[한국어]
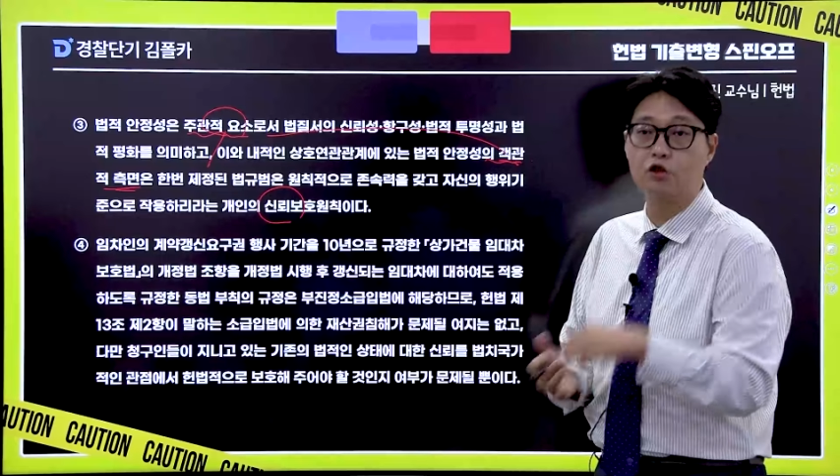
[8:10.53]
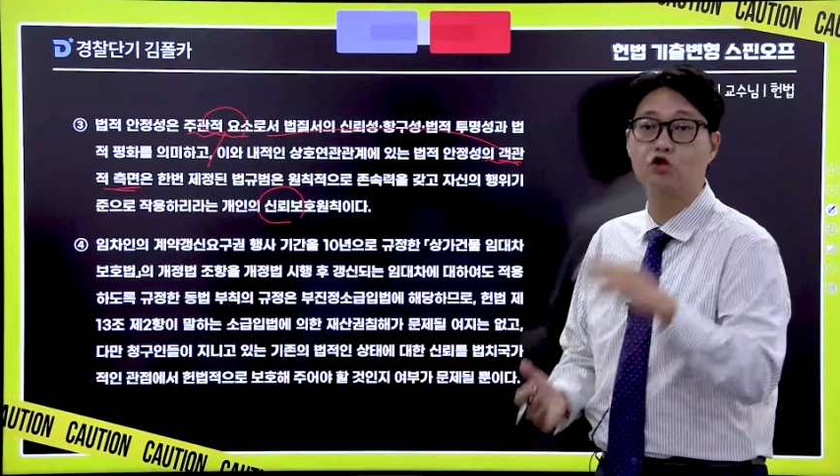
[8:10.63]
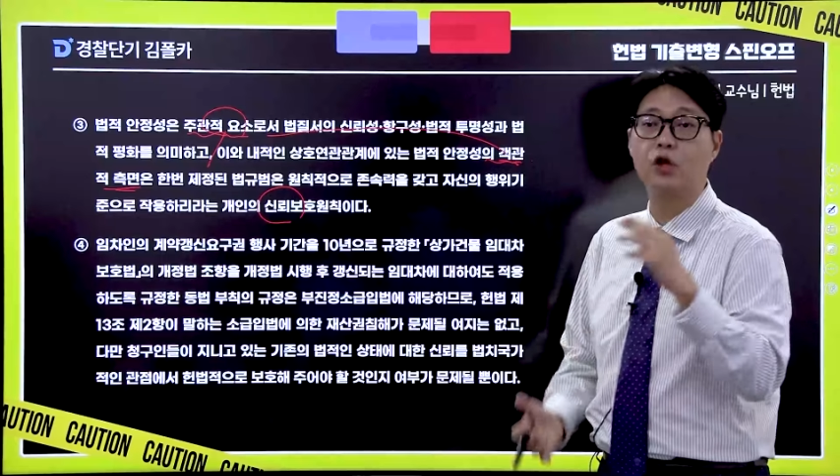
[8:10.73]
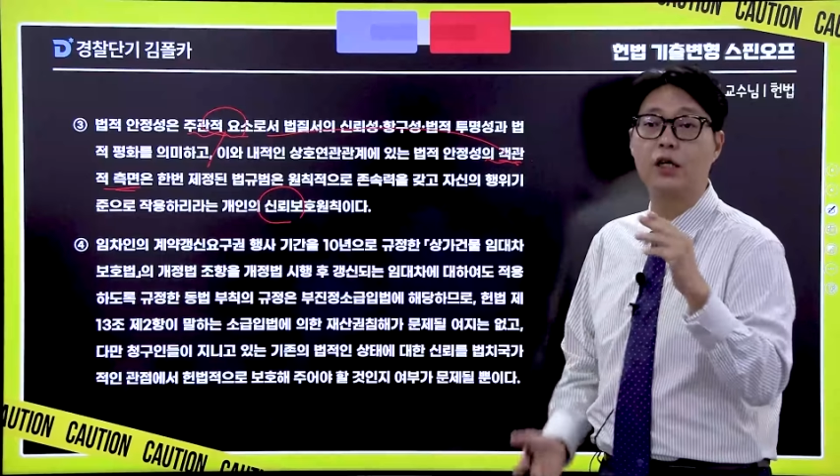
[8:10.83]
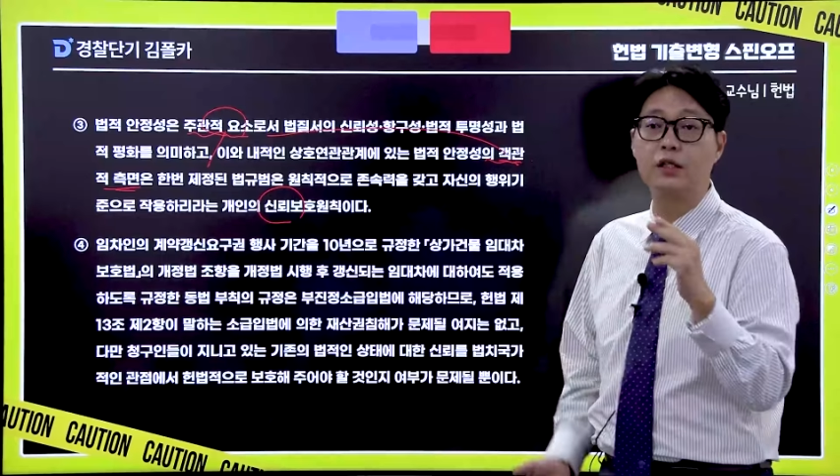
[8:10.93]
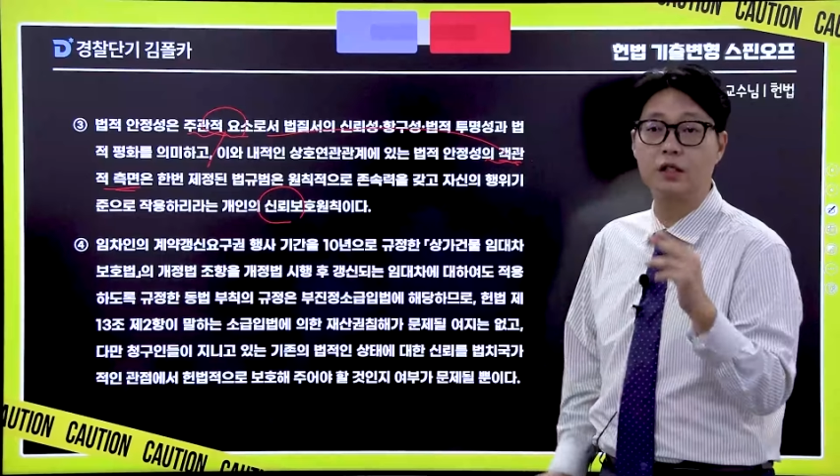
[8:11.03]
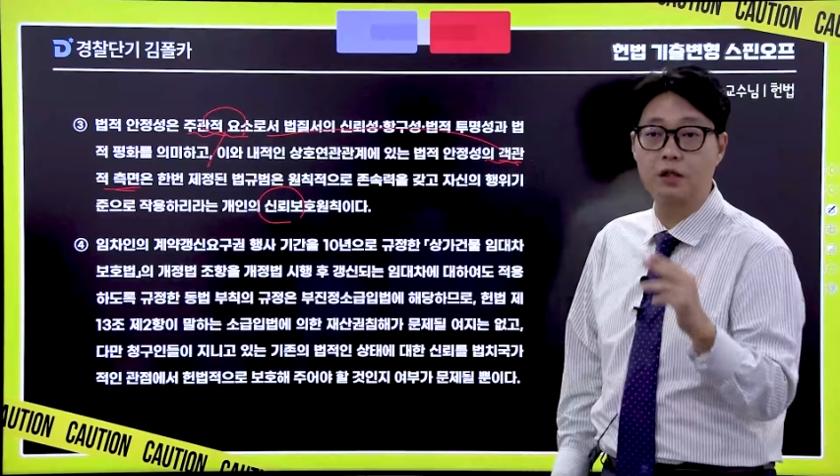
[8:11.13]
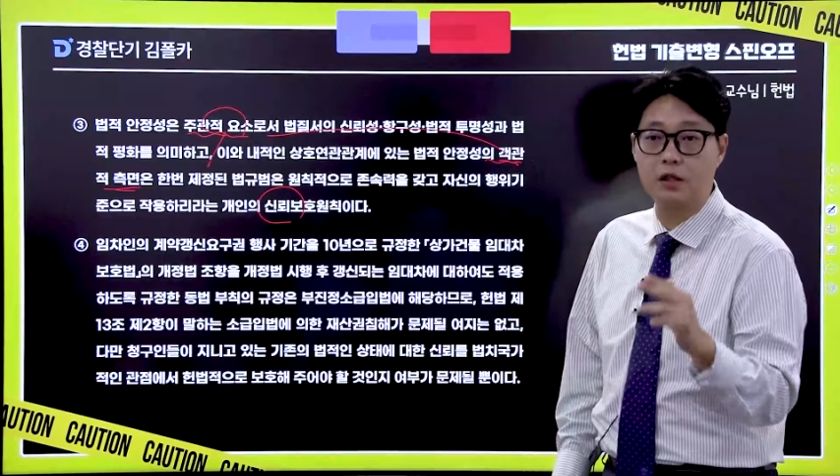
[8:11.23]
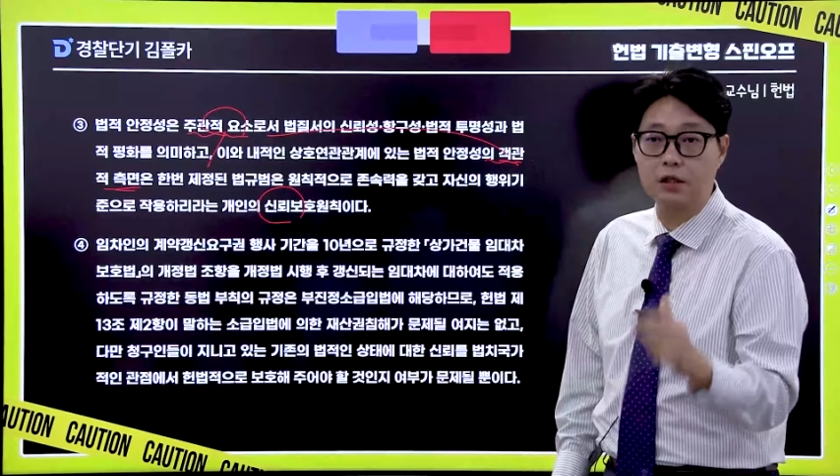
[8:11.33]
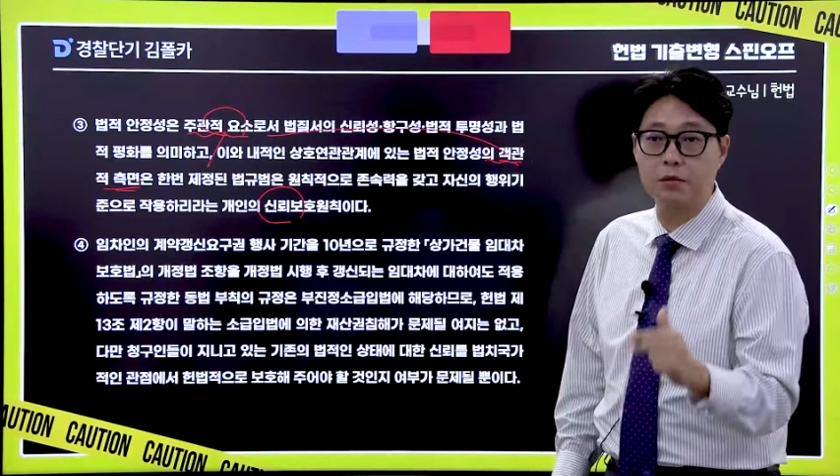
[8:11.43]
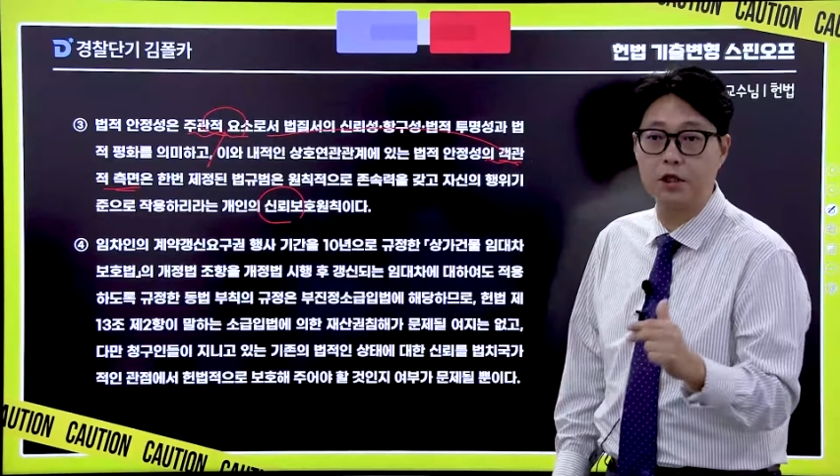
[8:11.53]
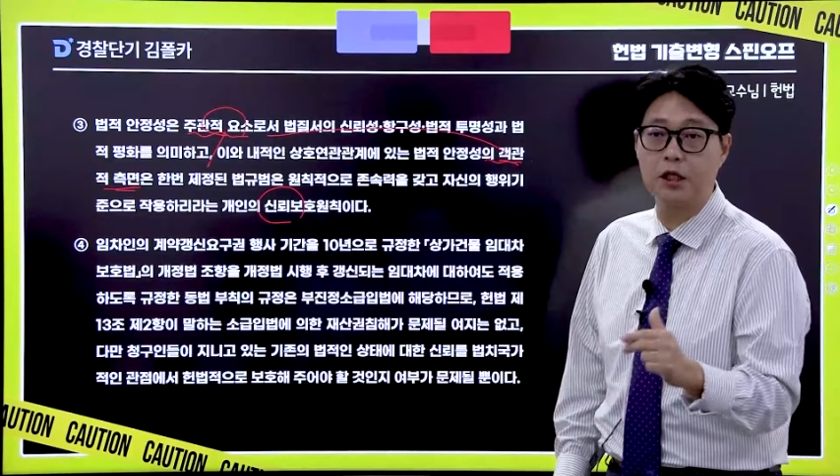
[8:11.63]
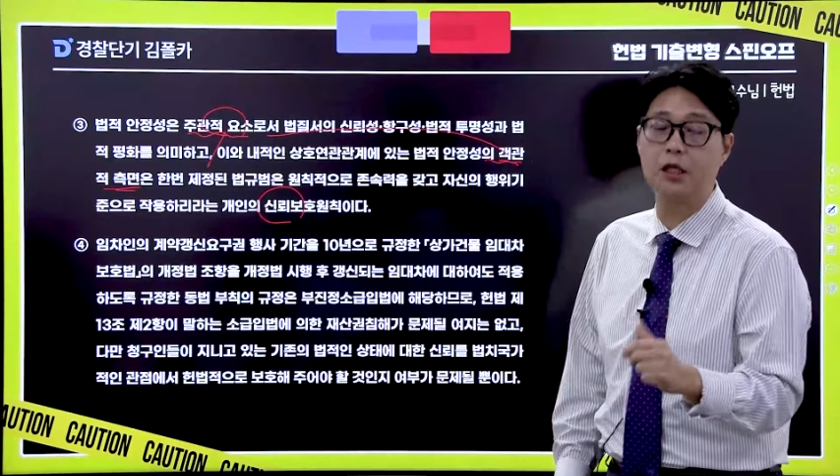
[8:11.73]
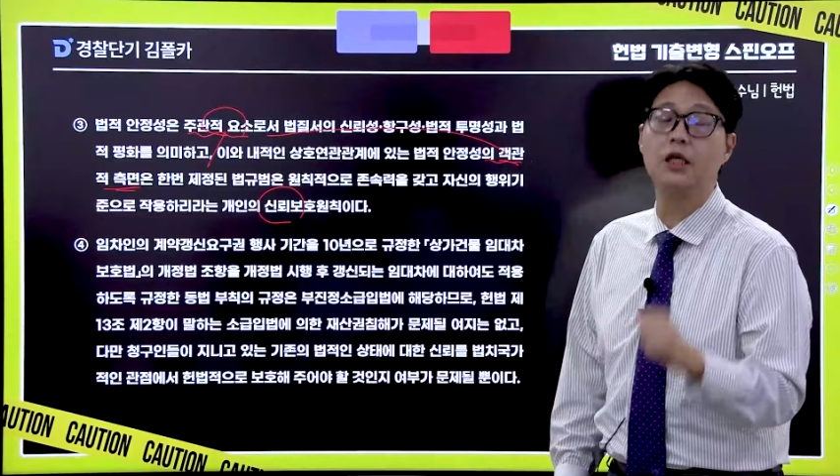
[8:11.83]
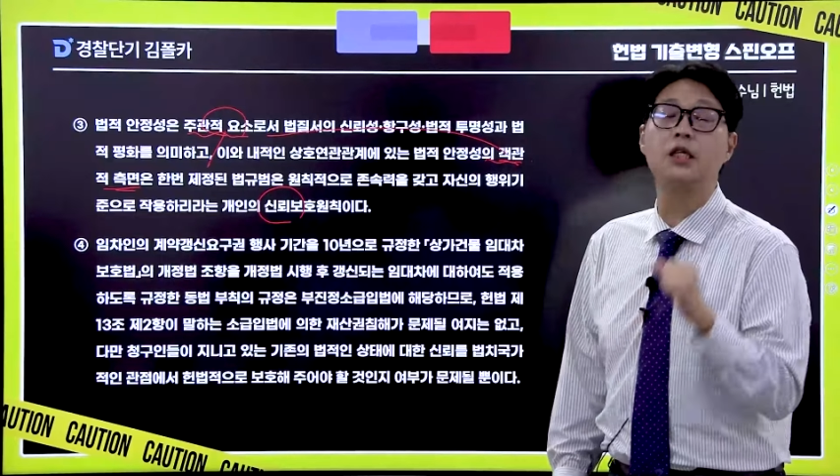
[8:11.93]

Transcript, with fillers: 주관적 측면이